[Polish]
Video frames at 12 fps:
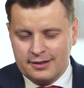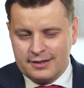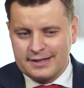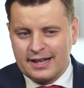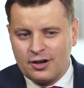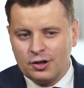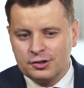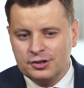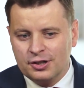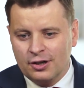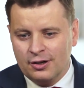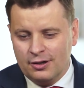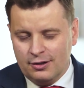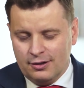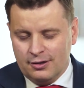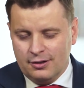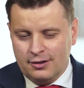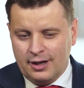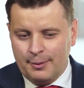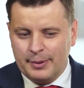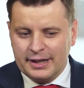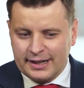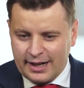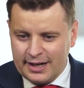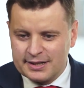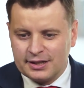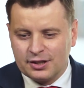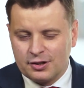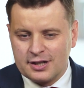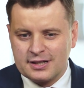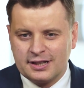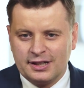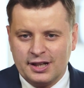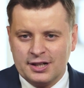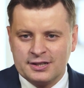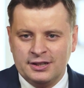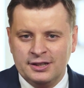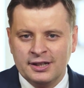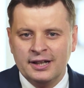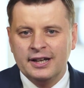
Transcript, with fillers: zachodnioamerykańskich oraz angielskich,